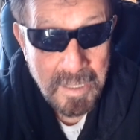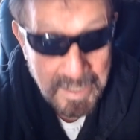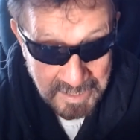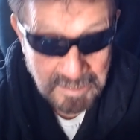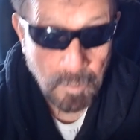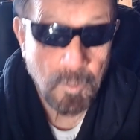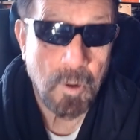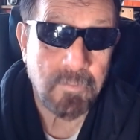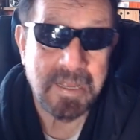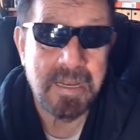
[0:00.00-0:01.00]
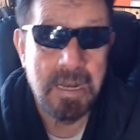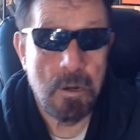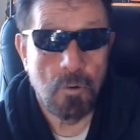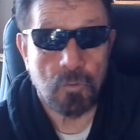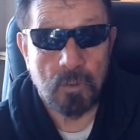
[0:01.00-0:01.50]
Que Salomón, aunque
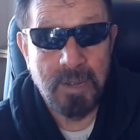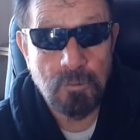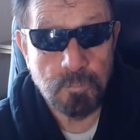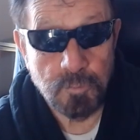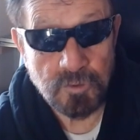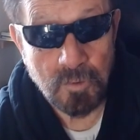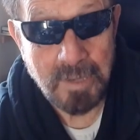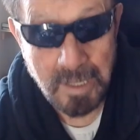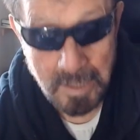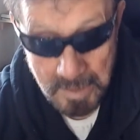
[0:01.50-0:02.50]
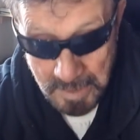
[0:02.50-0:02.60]
los romanos pusieron la,